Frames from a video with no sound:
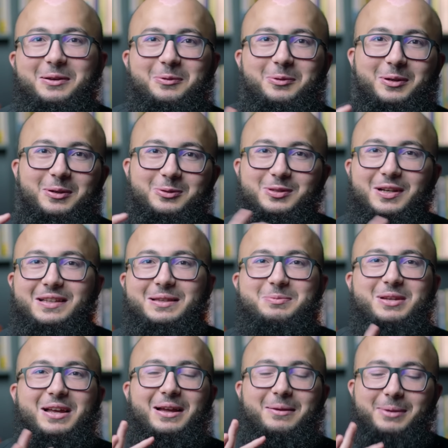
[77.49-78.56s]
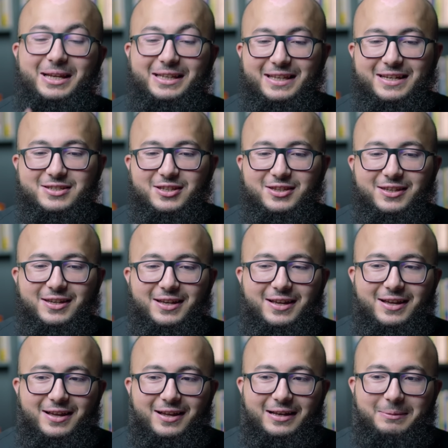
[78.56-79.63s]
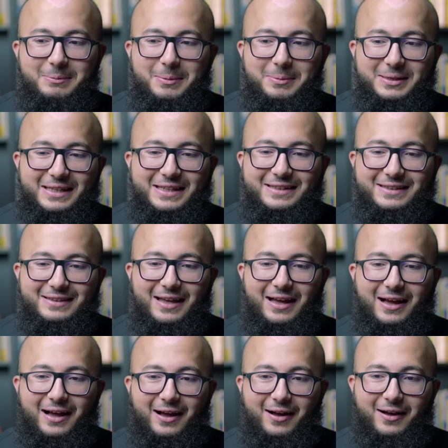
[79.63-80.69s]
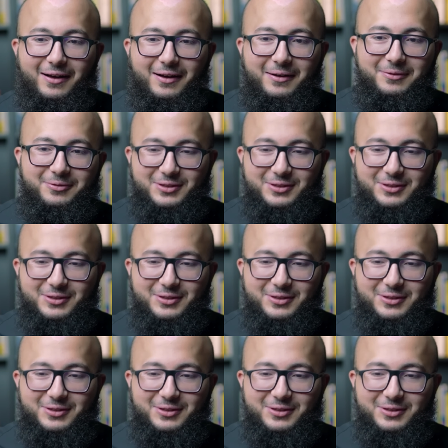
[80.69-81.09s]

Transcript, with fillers: وشله المشاغبين لدرجه لما بديت آه، في